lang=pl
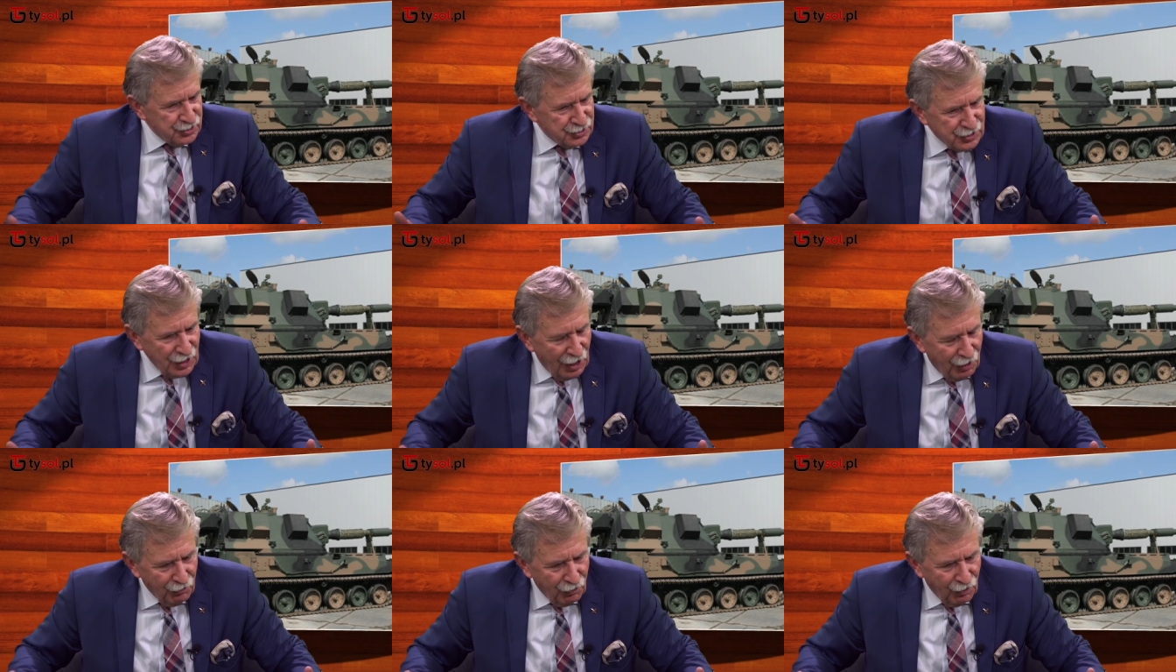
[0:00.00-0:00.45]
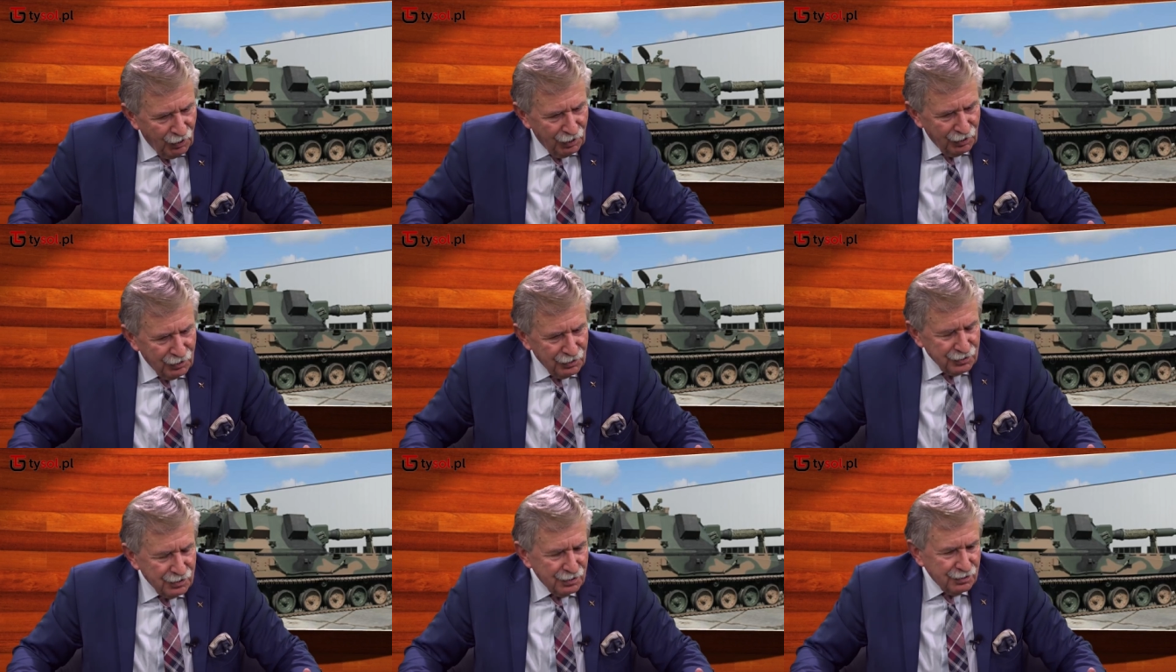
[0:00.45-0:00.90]

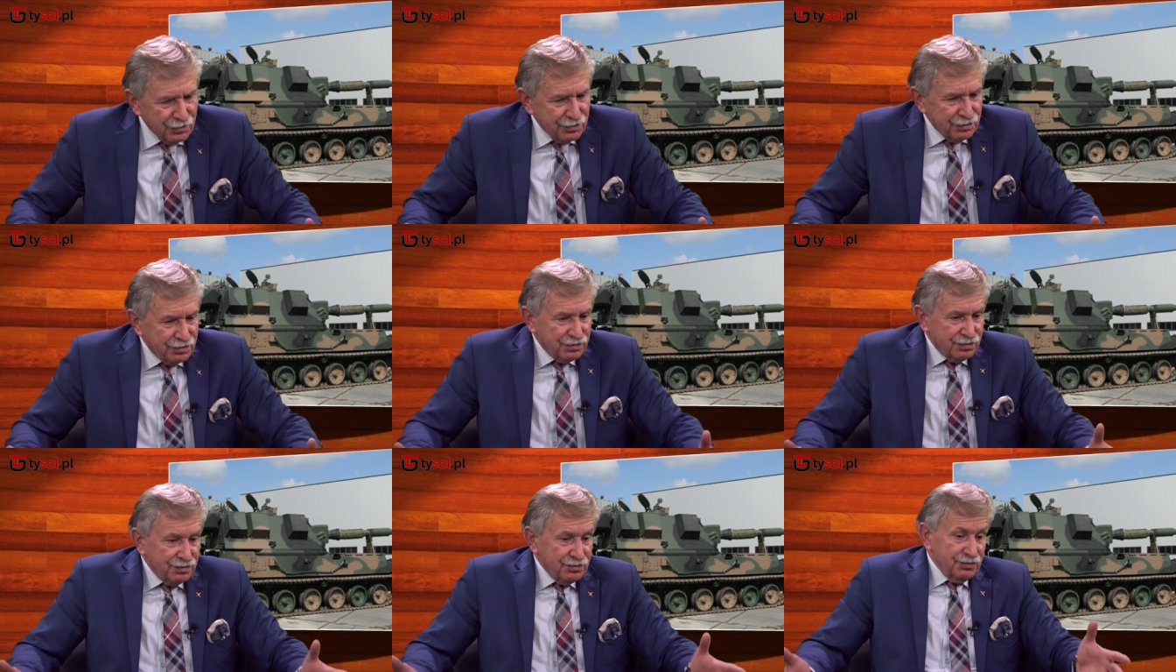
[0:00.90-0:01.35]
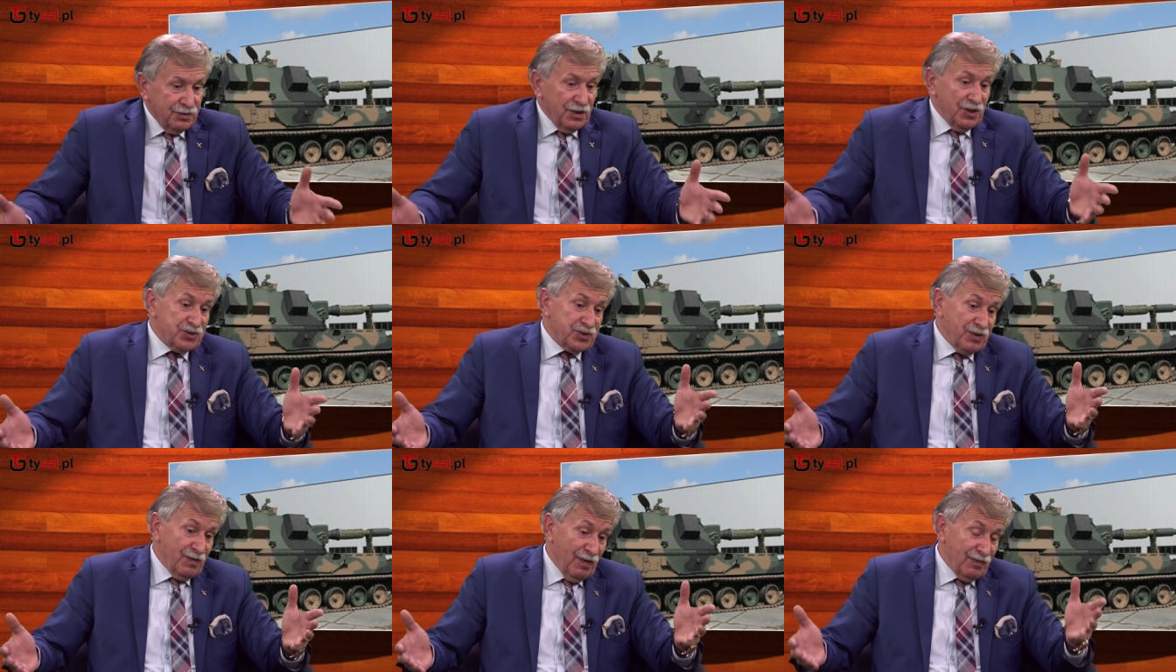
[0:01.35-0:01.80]
działo,
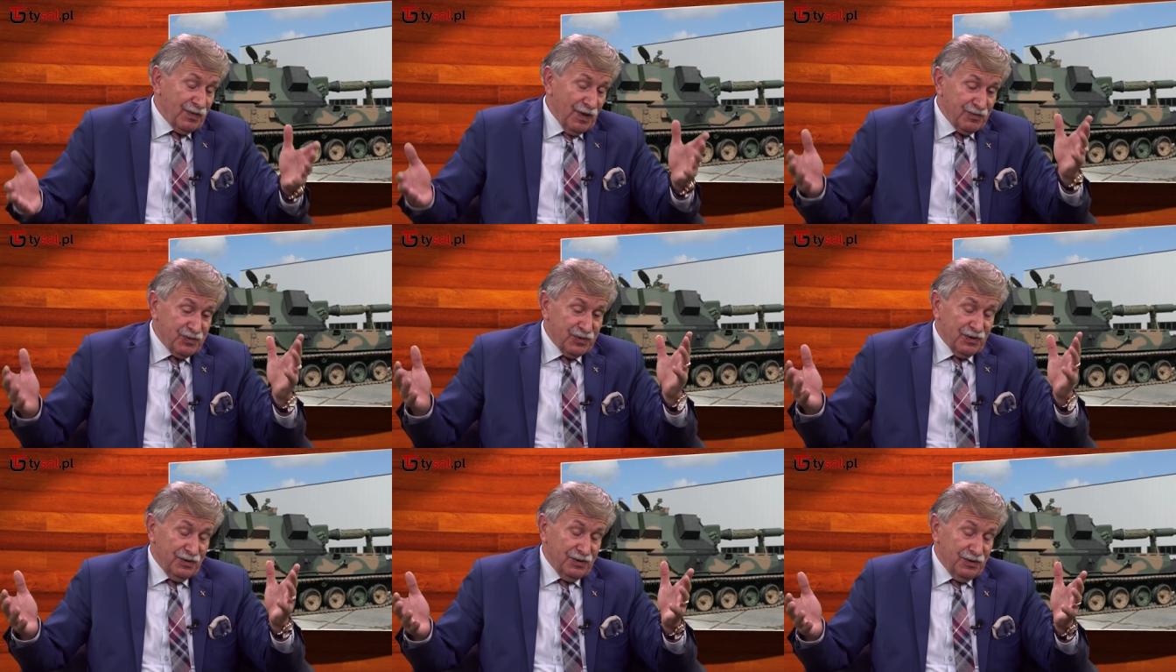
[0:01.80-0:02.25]
jeszcze mam,